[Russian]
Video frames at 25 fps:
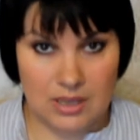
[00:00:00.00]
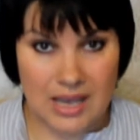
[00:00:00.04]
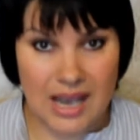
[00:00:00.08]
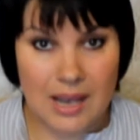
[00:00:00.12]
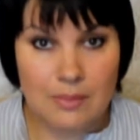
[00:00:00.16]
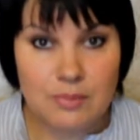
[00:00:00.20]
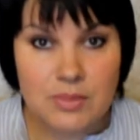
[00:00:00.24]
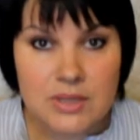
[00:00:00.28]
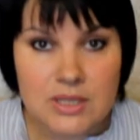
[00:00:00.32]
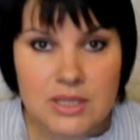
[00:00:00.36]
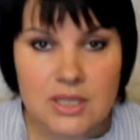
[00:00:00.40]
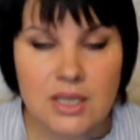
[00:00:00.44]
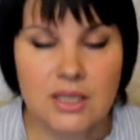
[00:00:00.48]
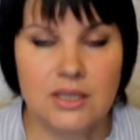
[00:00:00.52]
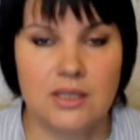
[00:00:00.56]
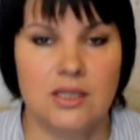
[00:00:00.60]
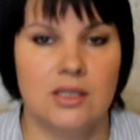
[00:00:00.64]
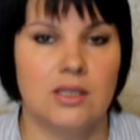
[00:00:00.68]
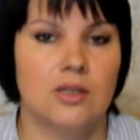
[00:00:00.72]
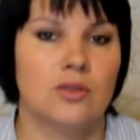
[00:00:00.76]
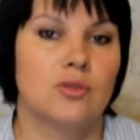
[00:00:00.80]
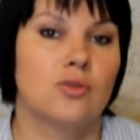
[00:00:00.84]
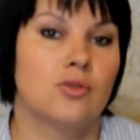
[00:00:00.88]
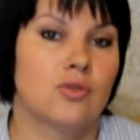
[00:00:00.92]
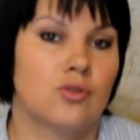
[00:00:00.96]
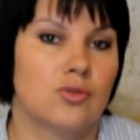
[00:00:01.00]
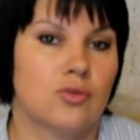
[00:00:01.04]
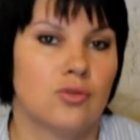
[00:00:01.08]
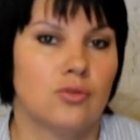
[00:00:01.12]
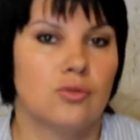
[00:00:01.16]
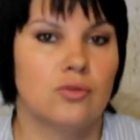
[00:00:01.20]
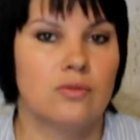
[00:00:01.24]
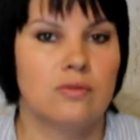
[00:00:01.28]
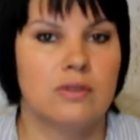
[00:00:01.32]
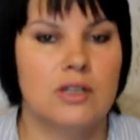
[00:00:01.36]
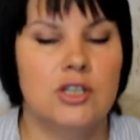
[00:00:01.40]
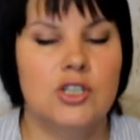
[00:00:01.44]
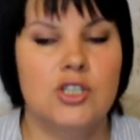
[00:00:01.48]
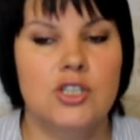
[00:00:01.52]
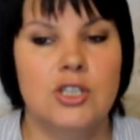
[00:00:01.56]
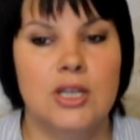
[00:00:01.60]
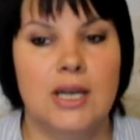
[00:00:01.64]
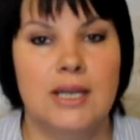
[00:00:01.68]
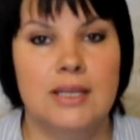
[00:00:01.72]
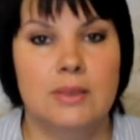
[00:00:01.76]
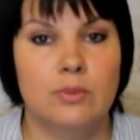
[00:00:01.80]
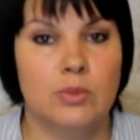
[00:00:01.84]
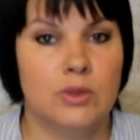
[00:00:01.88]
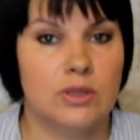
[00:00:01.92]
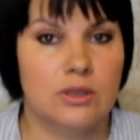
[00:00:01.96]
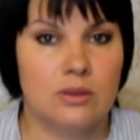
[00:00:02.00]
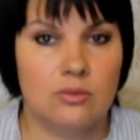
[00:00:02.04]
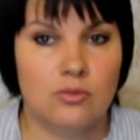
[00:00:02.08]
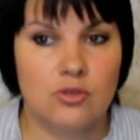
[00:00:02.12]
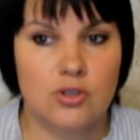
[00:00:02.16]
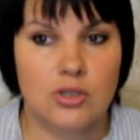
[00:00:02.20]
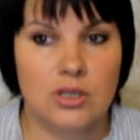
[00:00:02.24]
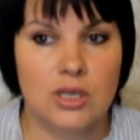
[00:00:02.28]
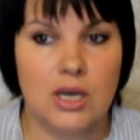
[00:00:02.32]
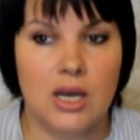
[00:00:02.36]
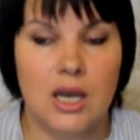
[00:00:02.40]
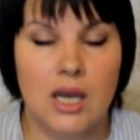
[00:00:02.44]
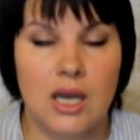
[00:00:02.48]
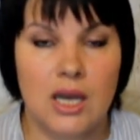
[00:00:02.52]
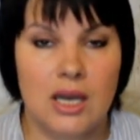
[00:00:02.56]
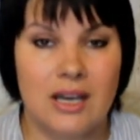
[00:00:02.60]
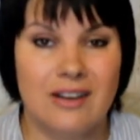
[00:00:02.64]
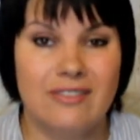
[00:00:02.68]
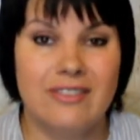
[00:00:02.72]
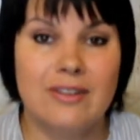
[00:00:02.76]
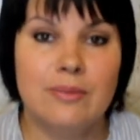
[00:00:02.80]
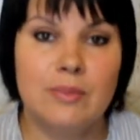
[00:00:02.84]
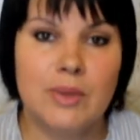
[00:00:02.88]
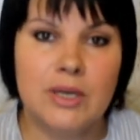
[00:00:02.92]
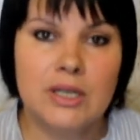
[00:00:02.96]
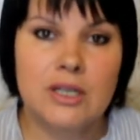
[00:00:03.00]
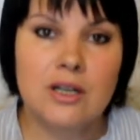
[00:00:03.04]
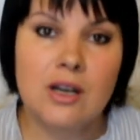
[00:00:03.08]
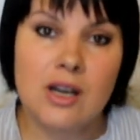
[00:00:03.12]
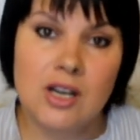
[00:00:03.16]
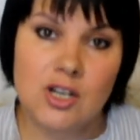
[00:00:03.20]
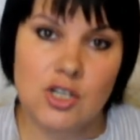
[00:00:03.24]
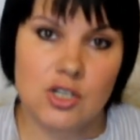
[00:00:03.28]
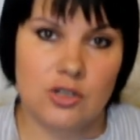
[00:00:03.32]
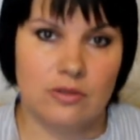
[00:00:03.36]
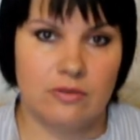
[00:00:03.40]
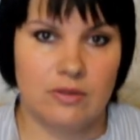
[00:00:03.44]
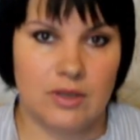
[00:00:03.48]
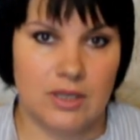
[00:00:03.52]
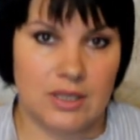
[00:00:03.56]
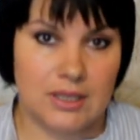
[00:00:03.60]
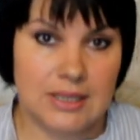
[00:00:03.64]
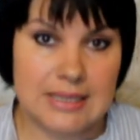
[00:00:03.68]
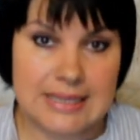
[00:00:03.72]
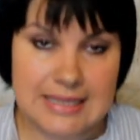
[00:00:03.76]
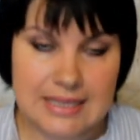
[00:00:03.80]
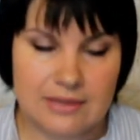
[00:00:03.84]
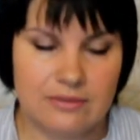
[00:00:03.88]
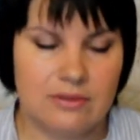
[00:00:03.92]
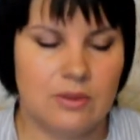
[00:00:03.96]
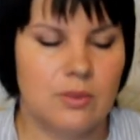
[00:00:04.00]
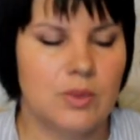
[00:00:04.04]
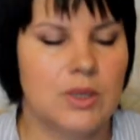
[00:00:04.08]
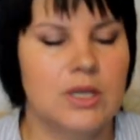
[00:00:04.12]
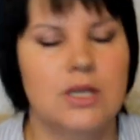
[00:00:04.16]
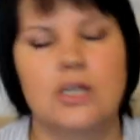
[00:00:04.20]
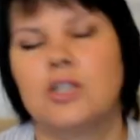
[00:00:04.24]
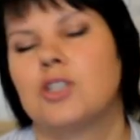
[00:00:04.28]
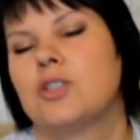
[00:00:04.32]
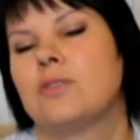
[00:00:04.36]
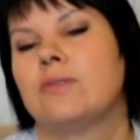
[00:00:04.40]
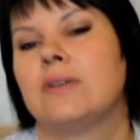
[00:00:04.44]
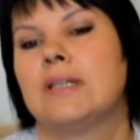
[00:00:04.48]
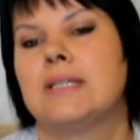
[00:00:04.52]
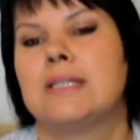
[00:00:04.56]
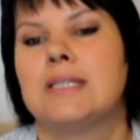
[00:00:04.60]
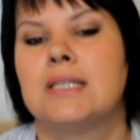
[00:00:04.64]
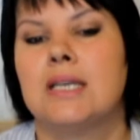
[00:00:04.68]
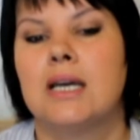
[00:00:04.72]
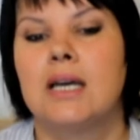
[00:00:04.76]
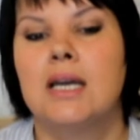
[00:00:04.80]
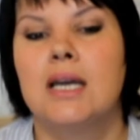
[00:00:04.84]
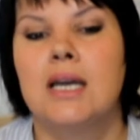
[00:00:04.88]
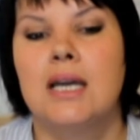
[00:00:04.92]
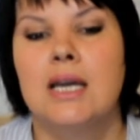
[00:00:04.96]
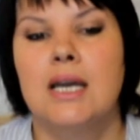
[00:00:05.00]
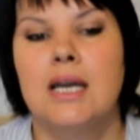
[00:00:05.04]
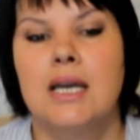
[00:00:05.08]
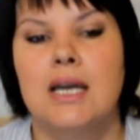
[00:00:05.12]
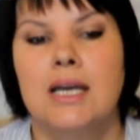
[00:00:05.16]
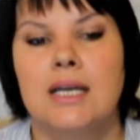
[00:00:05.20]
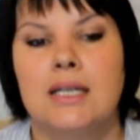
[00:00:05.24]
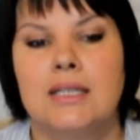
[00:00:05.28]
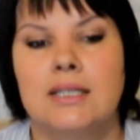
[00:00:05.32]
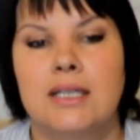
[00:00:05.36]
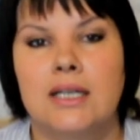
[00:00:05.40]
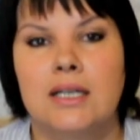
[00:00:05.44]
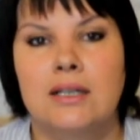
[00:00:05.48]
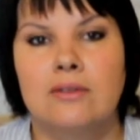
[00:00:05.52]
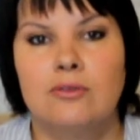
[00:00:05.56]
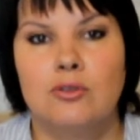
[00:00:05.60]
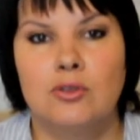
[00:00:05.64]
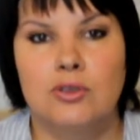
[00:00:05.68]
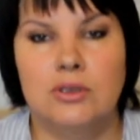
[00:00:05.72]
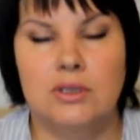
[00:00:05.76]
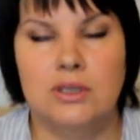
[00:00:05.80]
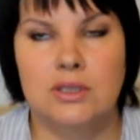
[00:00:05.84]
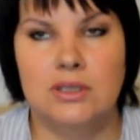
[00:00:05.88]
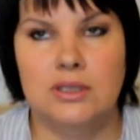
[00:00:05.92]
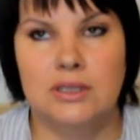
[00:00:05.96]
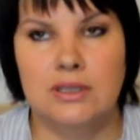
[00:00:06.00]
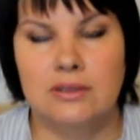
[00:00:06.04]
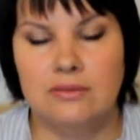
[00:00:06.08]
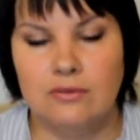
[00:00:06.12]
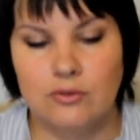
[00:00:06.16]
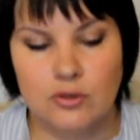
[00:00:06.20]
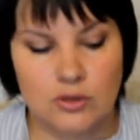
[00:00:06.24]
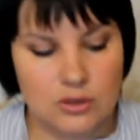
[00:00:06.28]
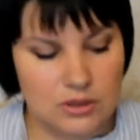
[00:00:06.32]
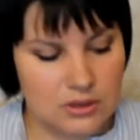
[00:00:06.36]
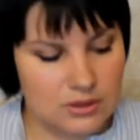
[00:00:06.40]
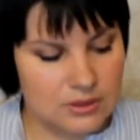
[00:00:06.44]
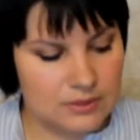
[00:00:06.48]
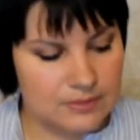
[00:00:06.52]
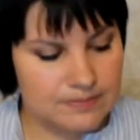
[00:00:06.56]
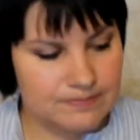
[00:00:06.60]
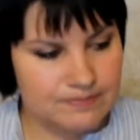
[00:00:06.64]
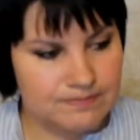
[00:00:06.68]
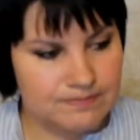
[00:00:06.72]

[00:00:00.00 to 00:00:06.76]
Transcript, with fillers: обязательно кожу увлажнять, потому что вымораживается, вымораживается. Так вот, э, вот